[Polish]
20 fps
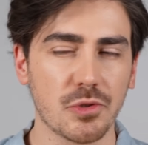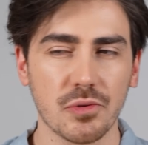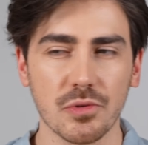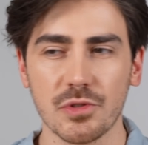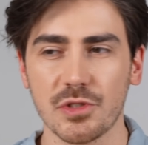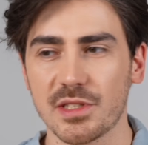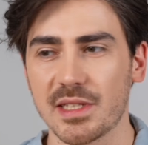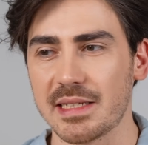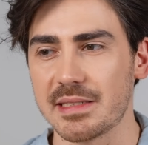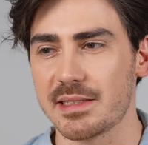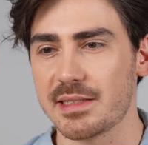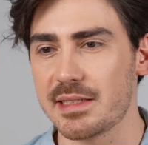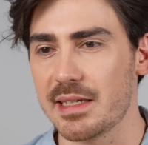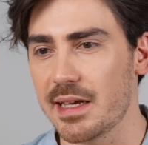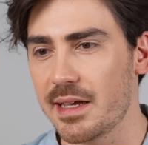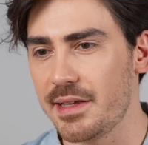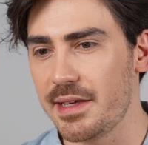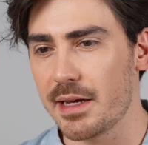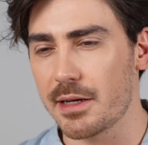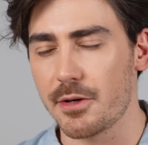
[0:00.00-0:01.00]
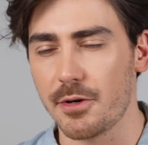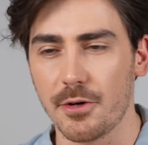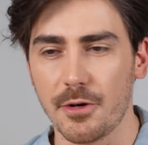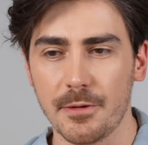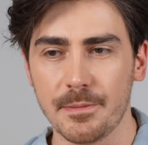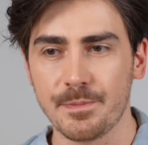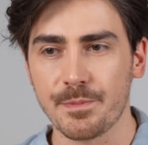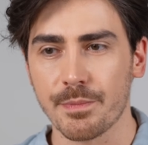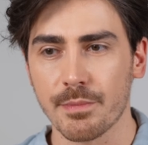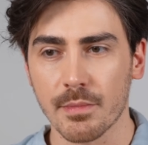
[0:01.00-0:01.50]
czuć ten ser
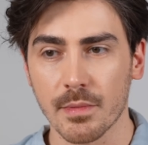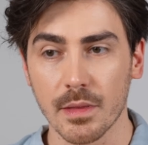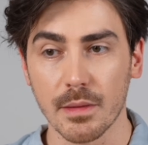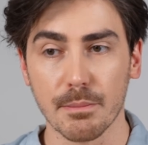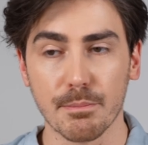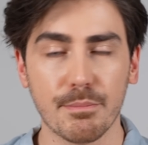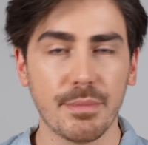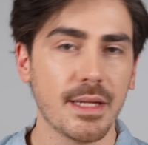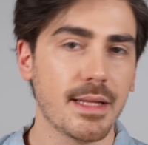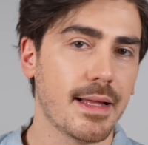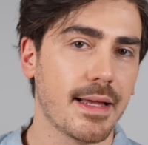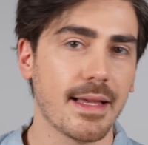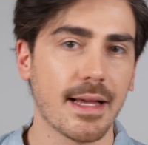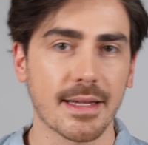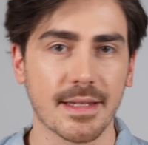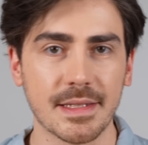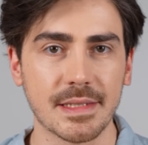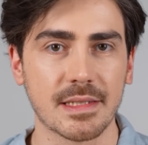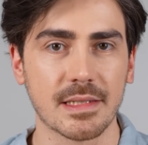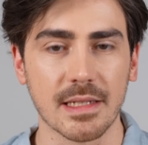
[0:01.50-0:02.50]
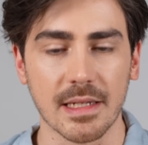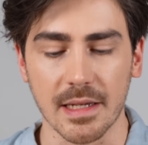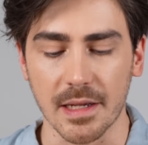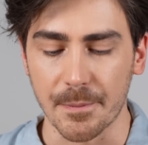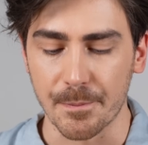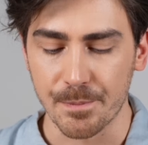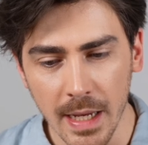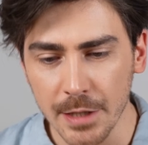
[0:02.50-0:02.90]
jako byle jaki ser.